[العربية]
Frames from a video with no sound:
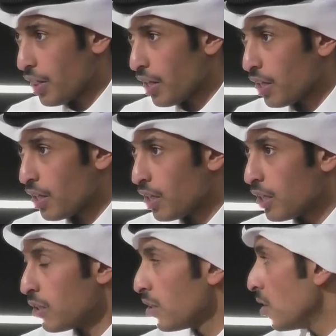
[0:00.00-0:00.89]
سلم
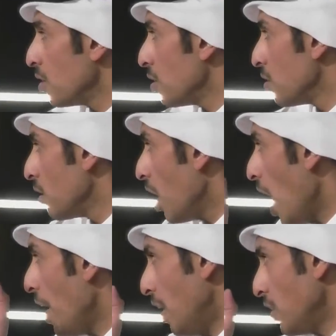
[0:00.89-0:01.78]

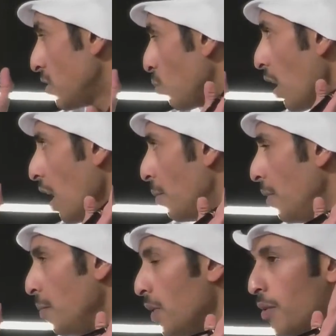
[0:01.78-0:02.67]
انا احس والله
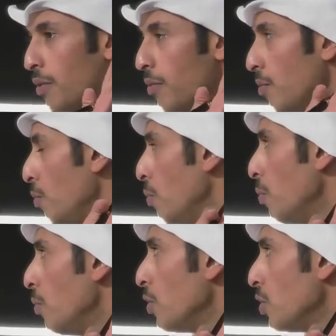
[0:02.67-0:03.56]
الموضوع
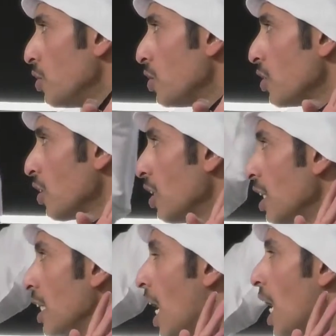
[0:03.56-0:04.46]
في ثلاث لا
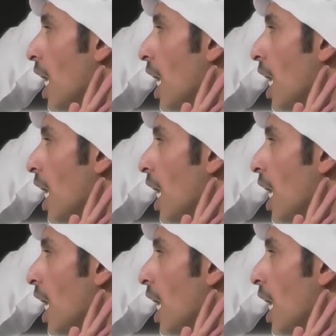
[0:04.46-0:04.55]
لا لا